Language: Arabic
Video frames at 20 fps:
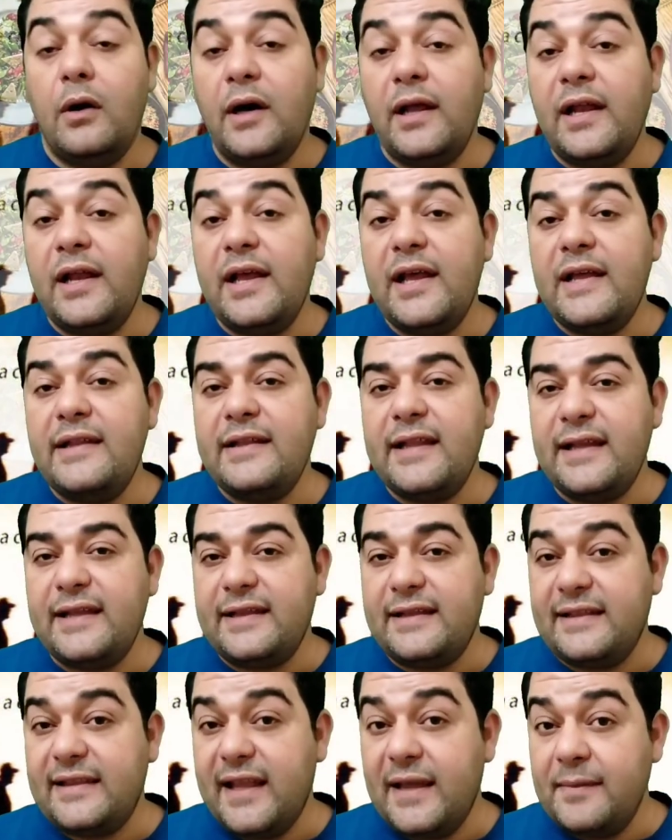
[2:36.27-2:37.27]
ولا
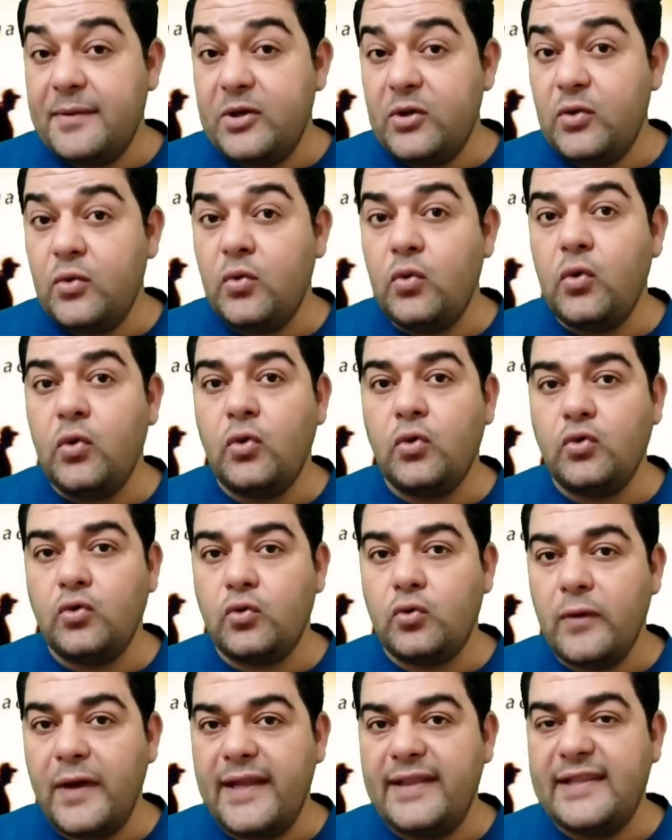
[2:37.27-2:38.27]
تتبعوا
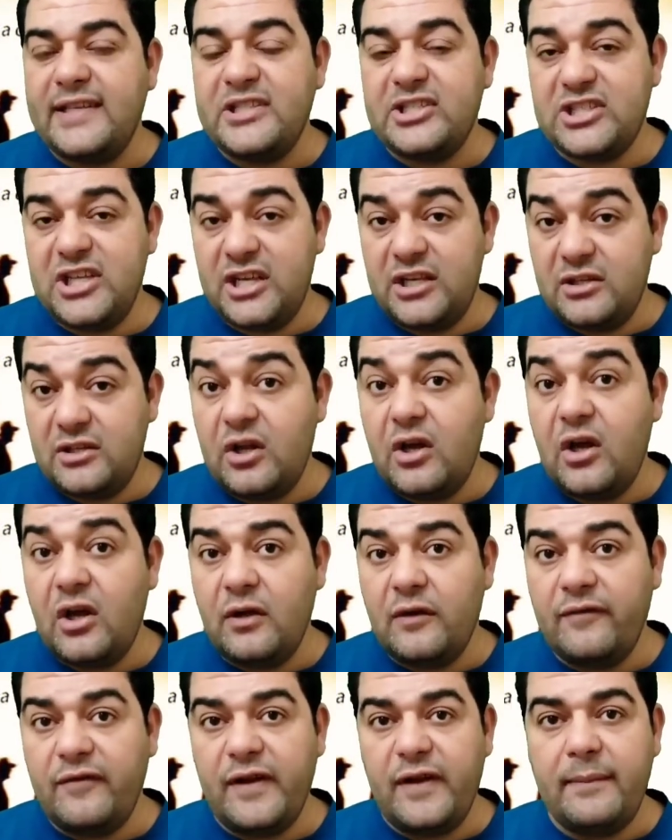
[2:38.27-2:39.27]
خطوات
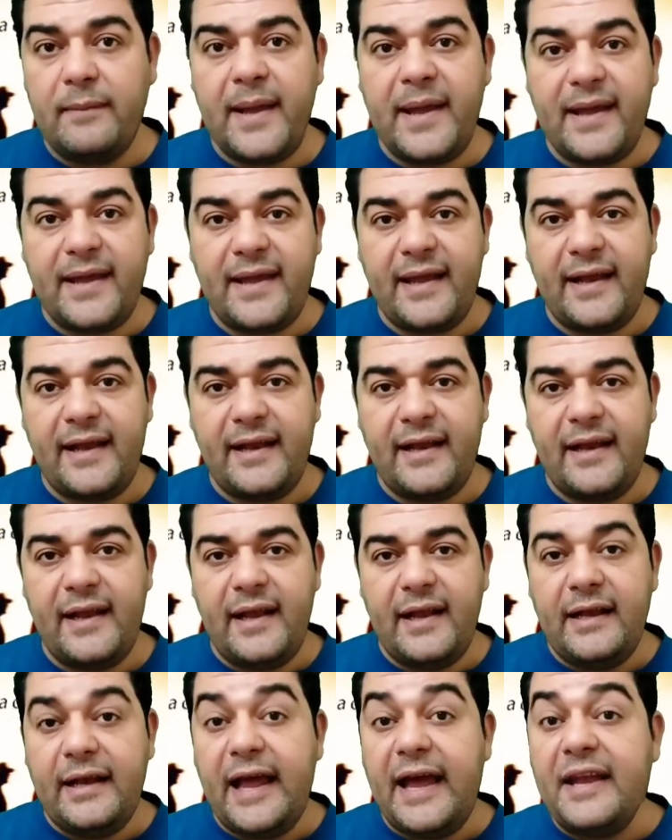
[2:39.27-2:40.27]
الشيطان في المأكل
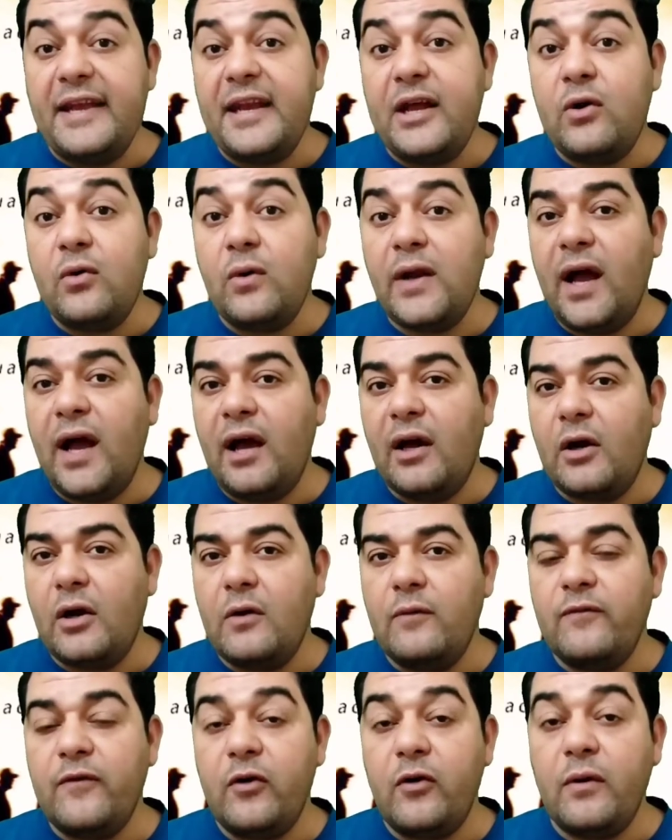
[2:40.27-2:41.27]
لأن كل
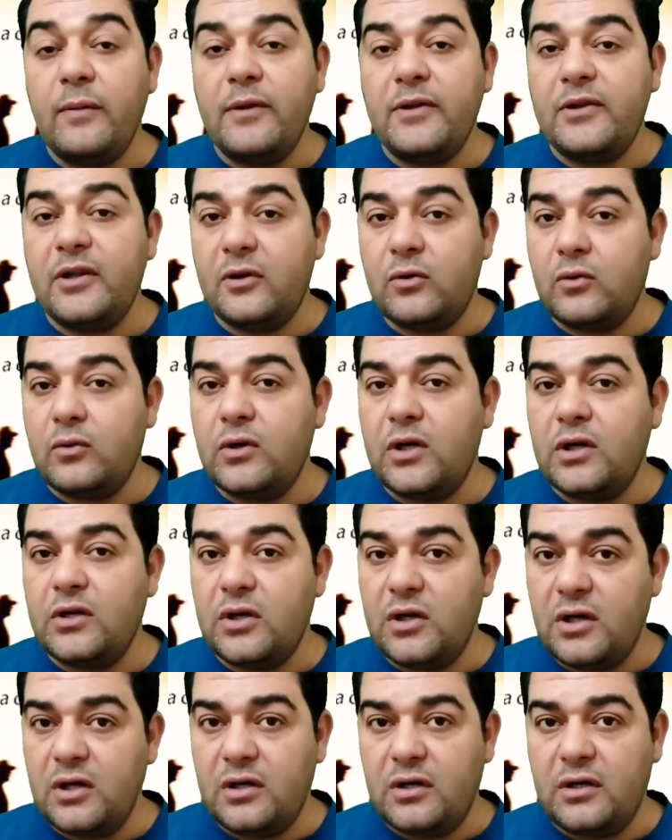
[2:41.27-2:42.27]
حرام فهو بالضرورة
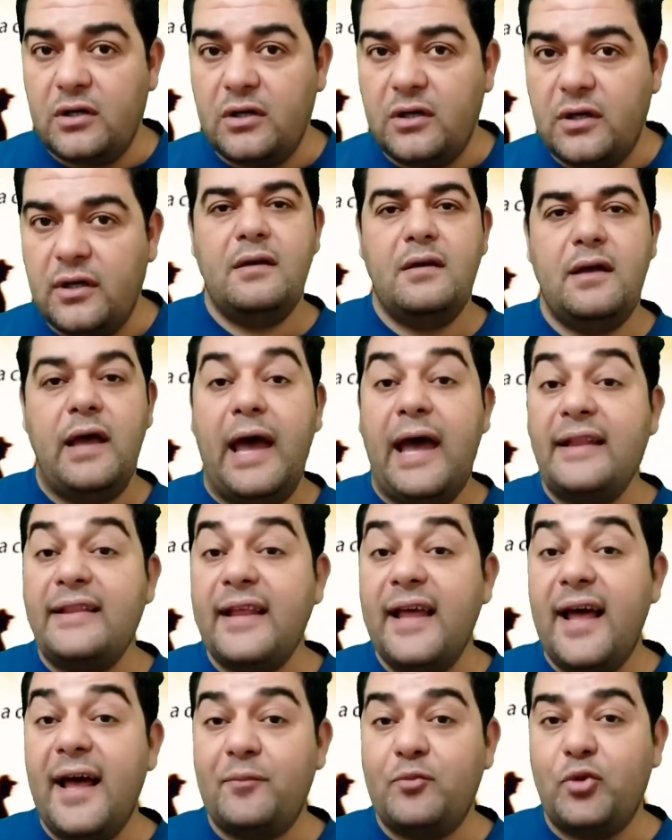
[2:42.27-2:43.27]
ضار
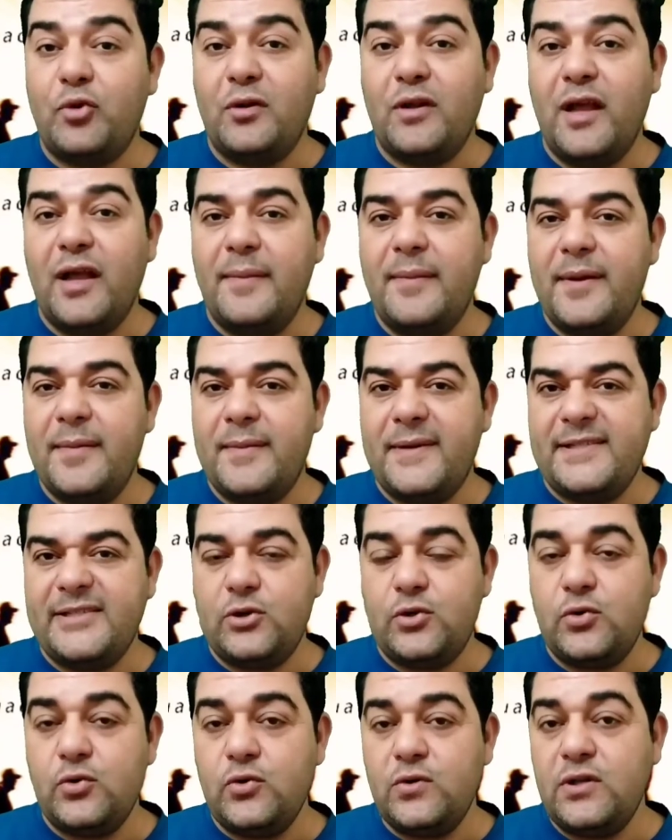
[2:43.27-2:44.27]
أتى عبد الله بن
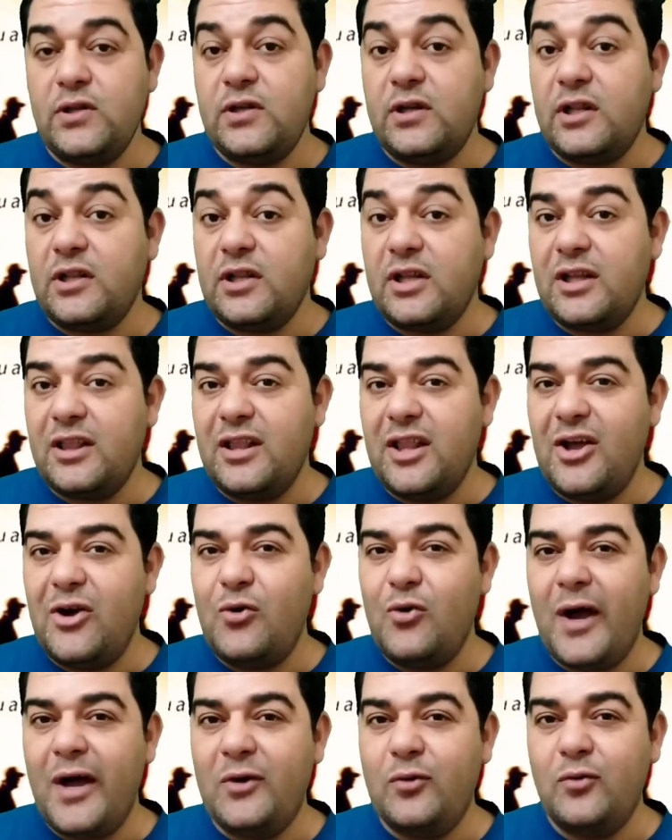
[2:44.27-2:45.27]
مسعود رضي
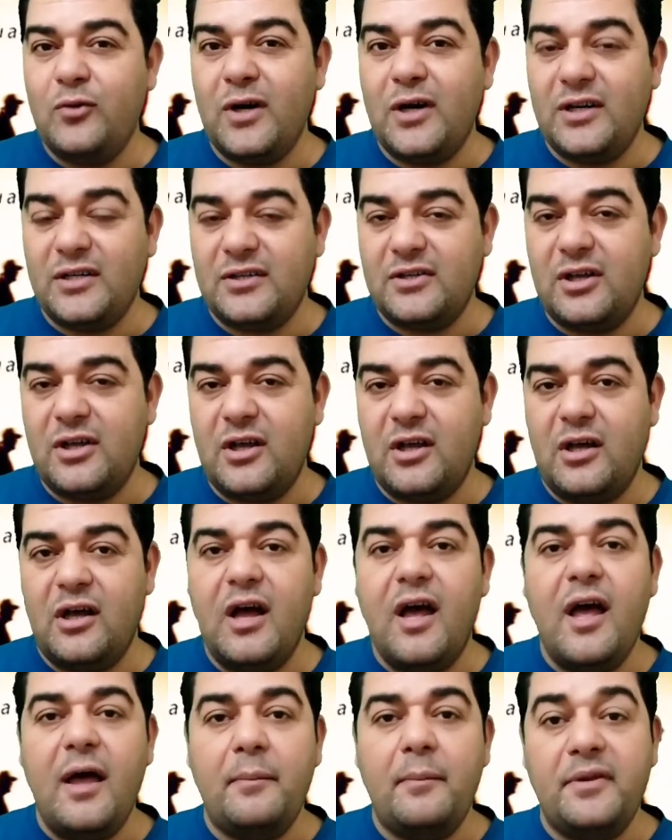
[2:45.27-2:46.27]
الله عنه
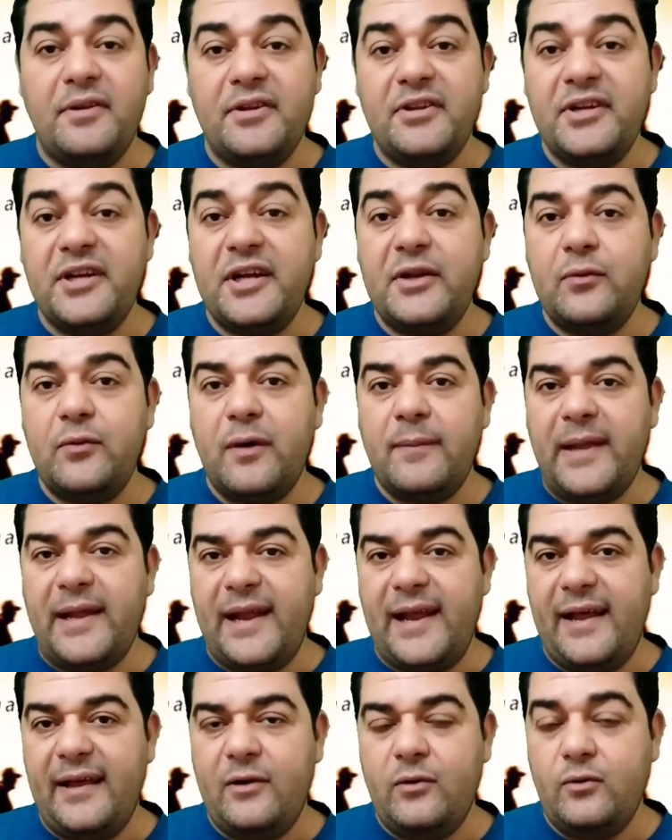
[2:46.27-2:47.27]
وأرضاه بضرع
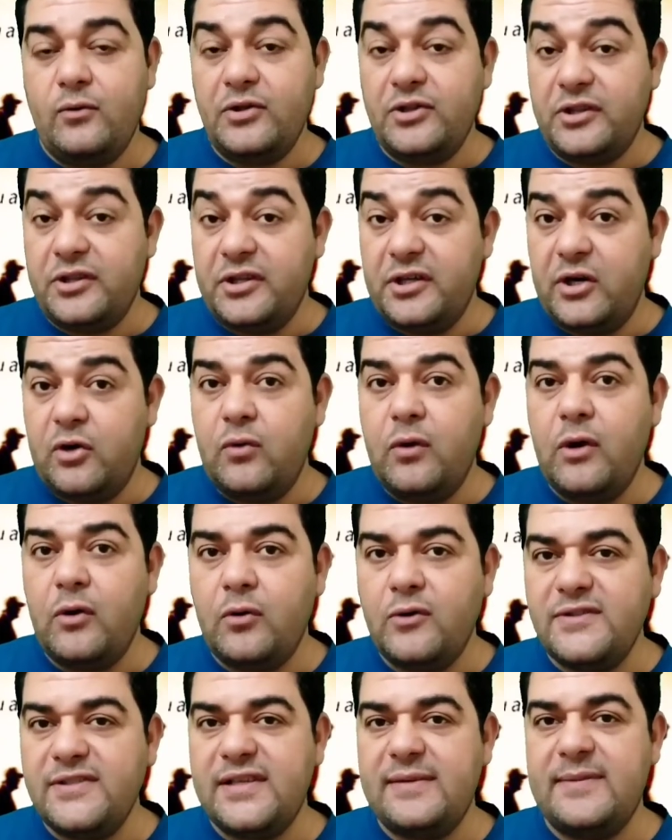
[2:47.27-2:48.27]
وملح والضرع
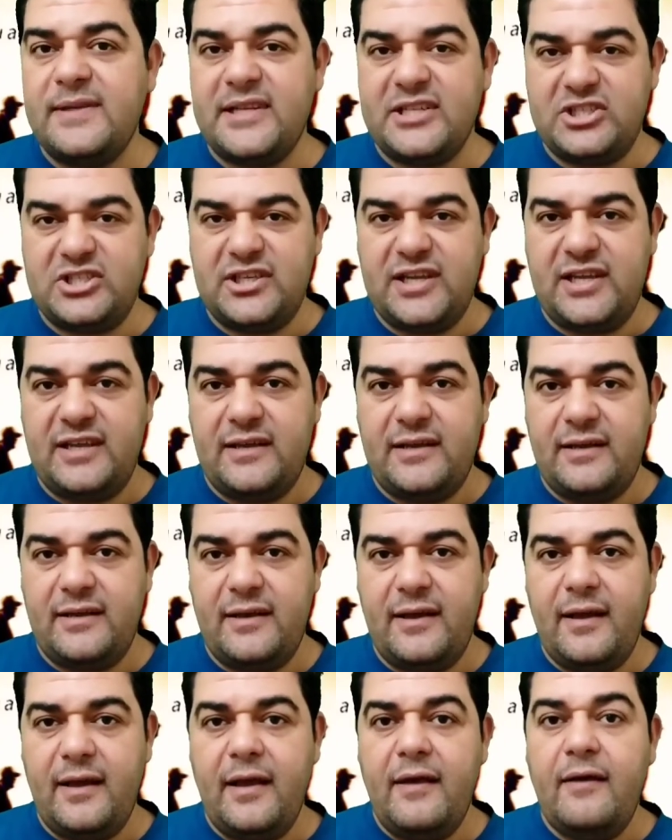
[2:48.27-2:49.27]
هو جزء من الشاه